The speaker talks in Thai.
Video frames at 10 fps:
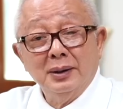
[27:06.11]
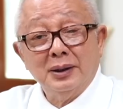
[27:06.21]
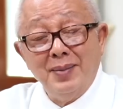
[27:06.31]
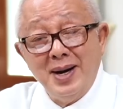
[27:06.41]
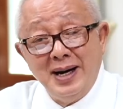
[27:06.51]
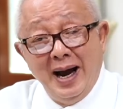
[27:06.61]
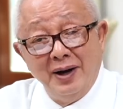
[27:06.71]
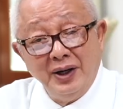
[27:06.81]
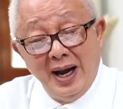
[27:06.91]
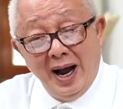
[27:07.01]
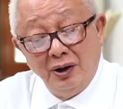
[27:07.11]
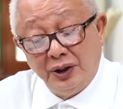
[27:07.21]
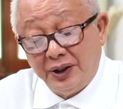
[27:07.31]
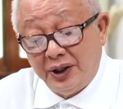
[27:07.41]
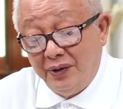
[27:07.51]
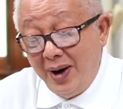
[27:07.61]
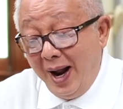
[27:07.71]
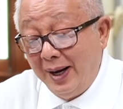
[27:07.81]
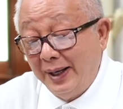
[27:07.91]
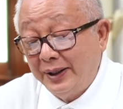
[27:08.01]
สำนักข่าวอย่างอัลจาซีรา
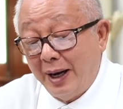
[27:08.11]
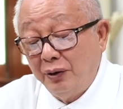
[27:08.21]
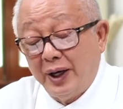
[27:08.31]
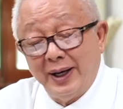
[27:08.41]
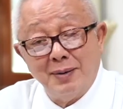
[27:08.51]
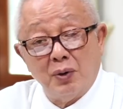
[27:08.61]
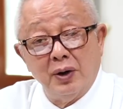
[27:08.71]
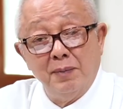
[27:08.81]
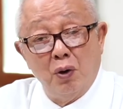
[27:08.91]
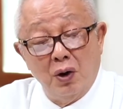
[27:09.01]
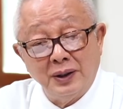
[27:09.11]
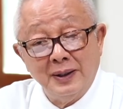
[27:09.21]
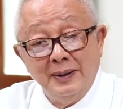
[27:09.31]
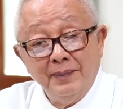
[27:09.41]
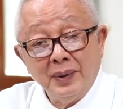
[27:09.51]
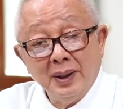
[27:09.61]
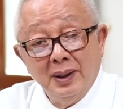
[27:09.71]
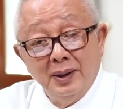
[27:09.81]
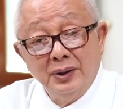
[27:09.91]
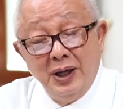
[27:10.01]
และ South China Morning Post
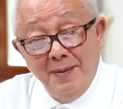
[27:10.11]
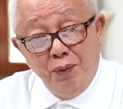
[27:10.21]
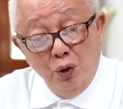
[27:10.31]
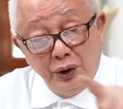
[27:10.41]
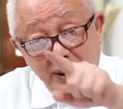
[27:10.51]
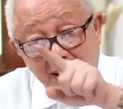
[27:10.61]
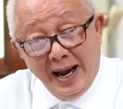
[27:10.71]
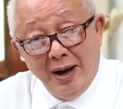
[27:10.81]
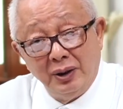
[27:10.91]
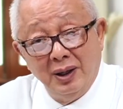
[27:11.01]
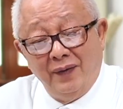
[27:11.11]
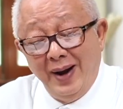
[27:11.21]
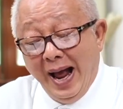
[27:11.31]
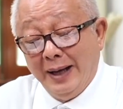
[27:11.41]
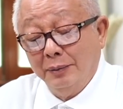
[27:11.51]
ซึ่งผู้สื่อข่าวคือฝรั่ง